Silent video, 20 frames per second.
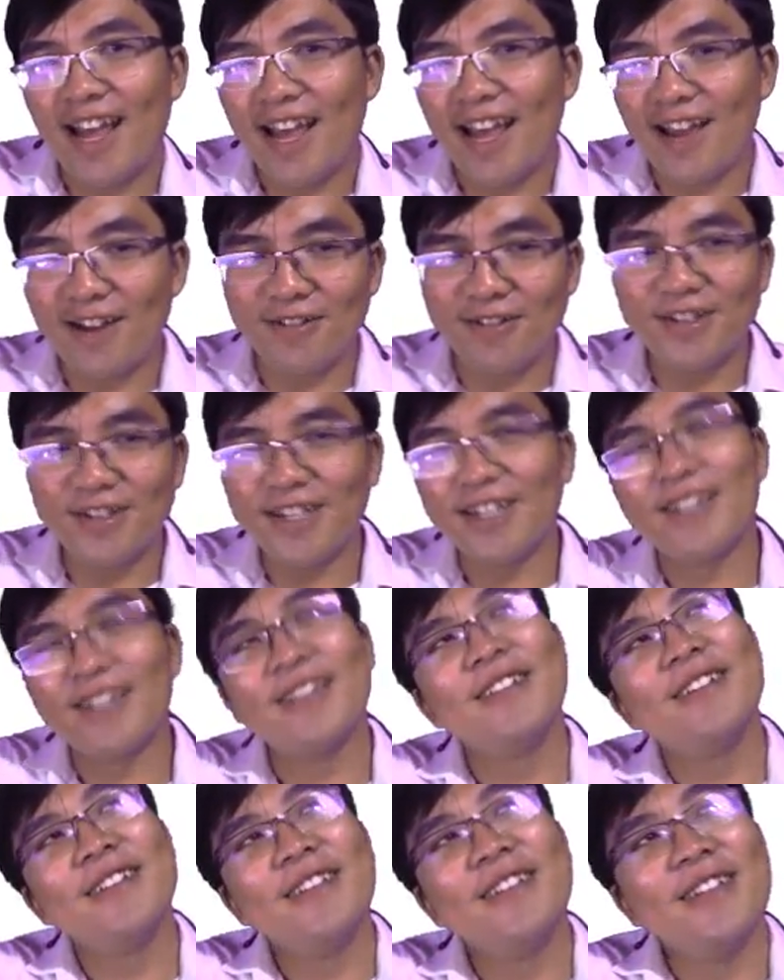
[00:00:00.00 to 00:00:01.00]
là
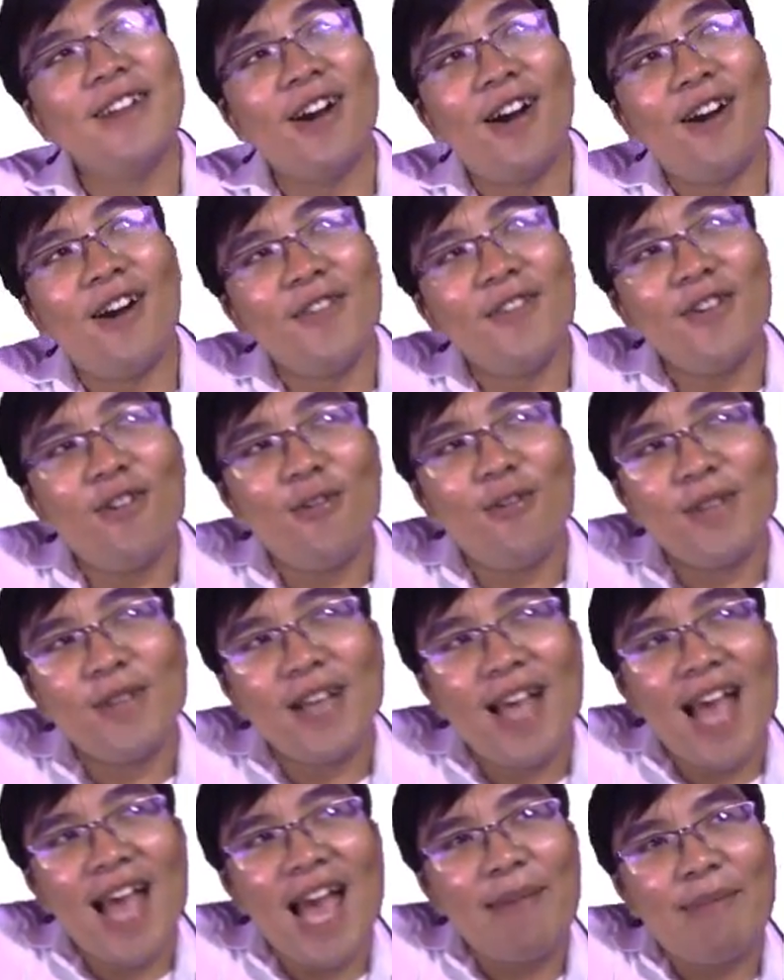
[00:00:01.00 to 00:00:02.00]
ui uh, ví dụ
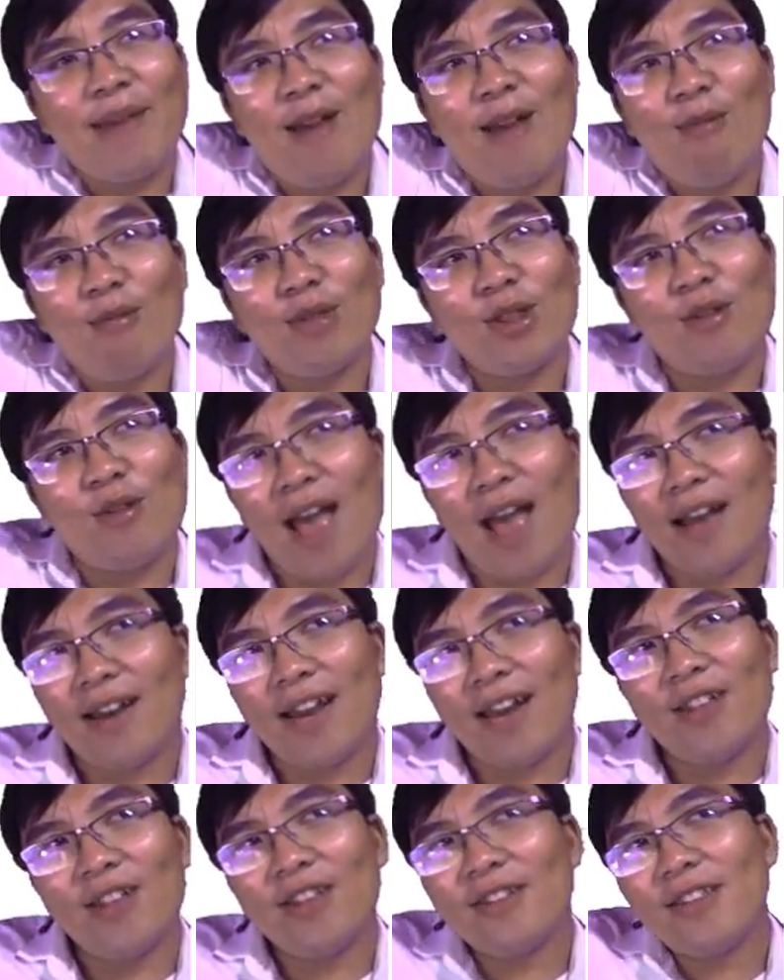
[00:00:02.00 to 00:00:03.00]
hôm thứ hai mình học môn
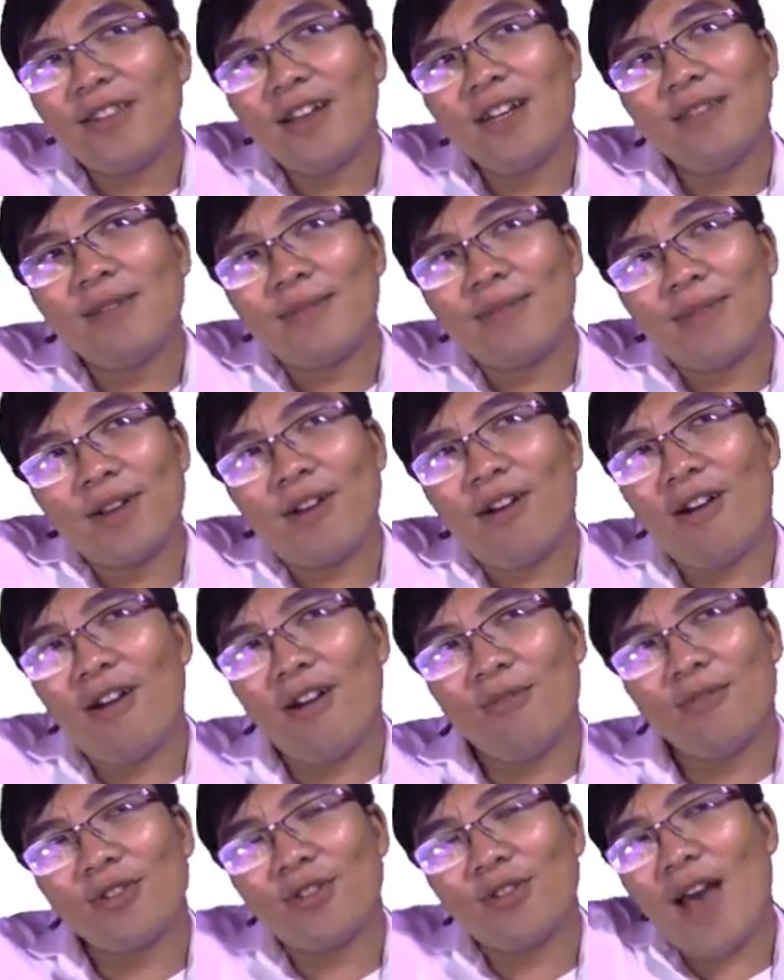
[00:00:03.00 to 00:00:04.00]
toán, đến thứ tư mình mới
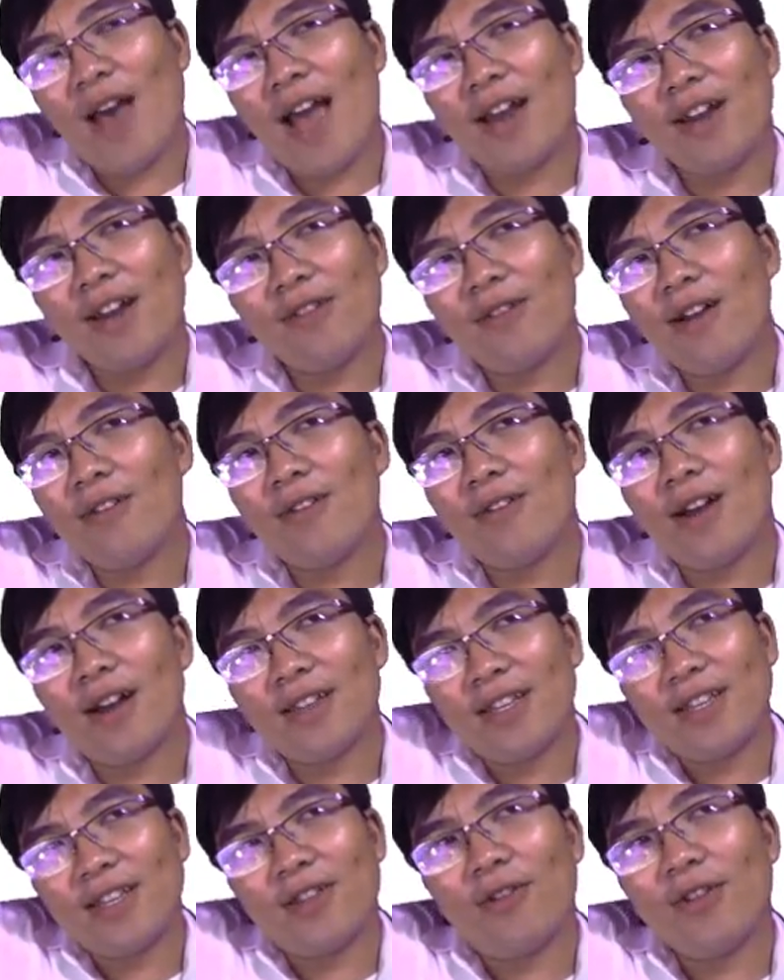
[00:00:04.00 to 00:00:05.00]
có môn toán, đúng không?
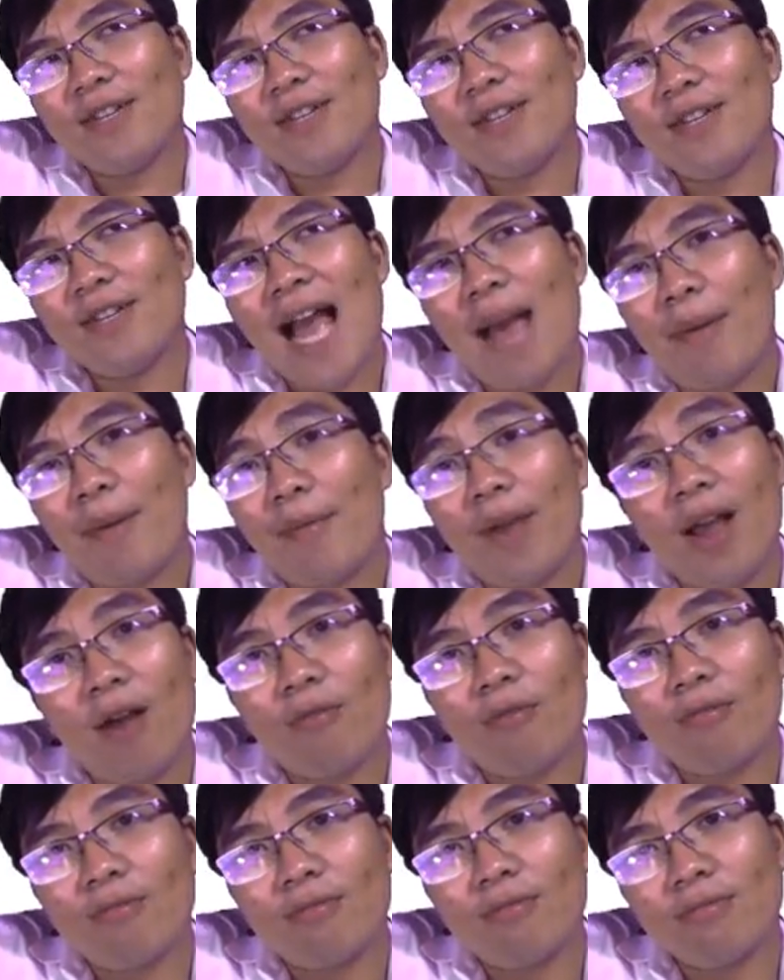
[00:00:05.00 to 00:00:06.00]
Ờ uh, thì tối thứ ba mình mới
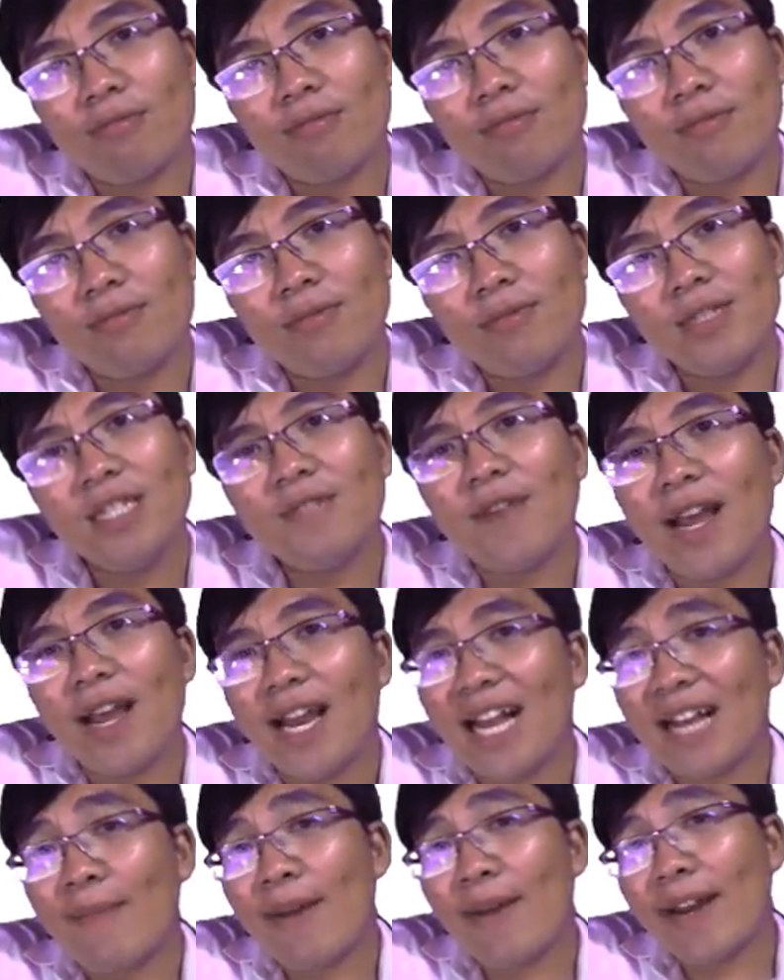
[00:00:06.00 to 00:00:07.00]
học. Như
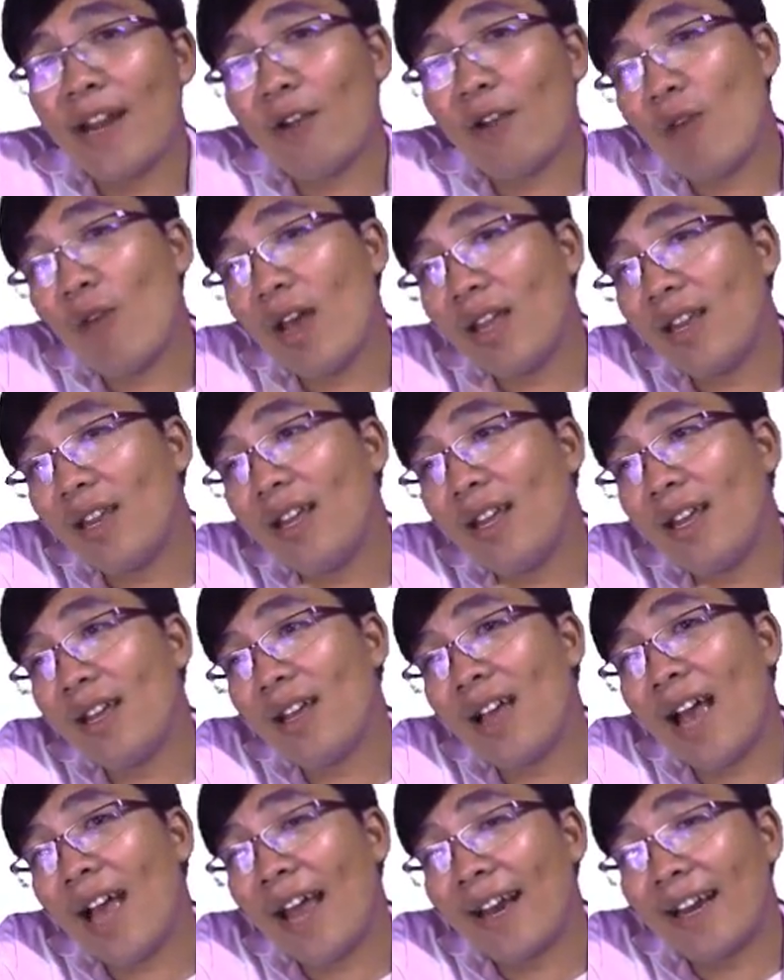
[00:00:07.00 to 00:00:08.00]
vậy là các bạn đã quên
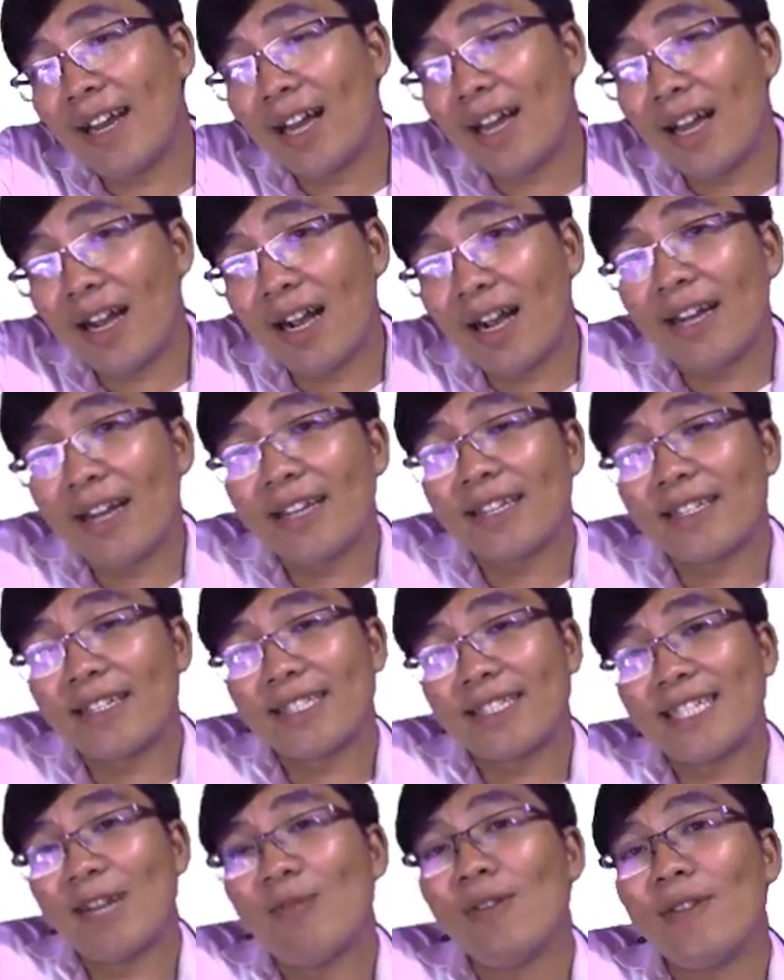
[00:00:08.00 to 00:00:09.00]
đi hẳn là gần
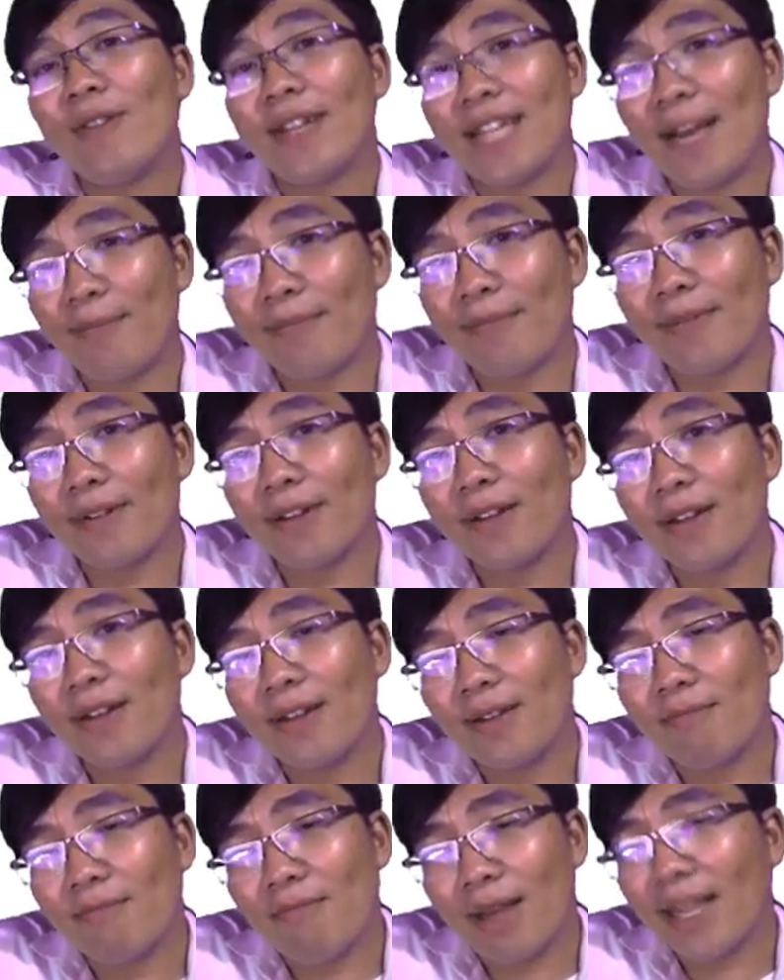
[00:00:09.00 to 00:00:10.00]
sáu mươi phần trăm
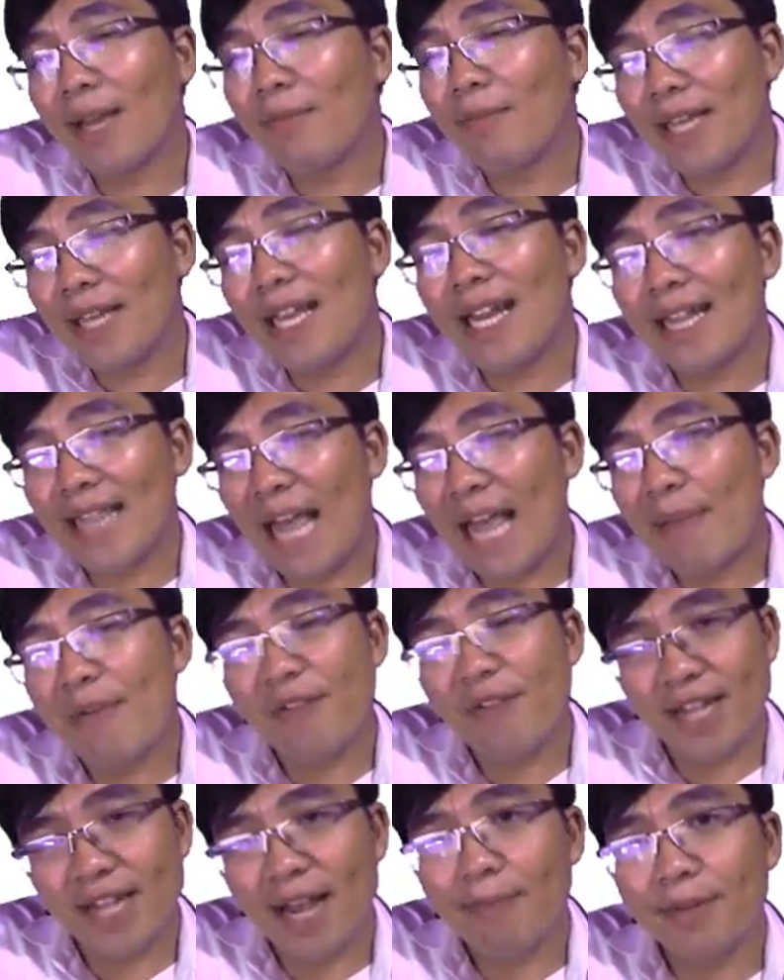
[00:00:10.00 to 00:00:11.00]
mà thậm chí là
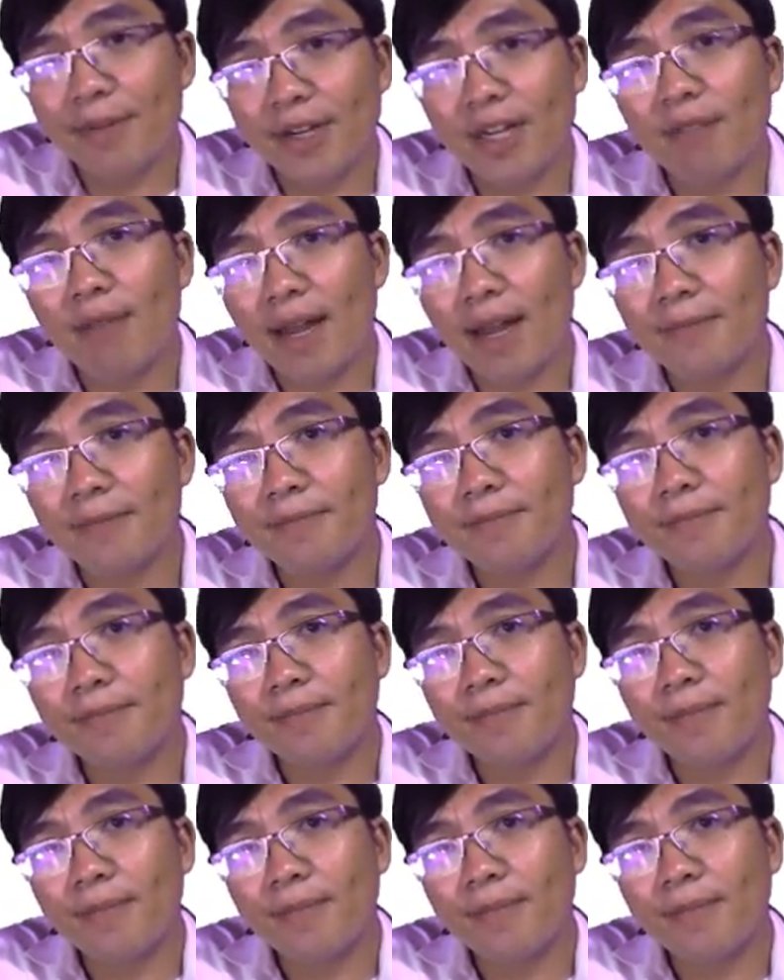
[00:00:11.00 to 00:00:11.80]
tám mươi phần trăm nữa các bạn.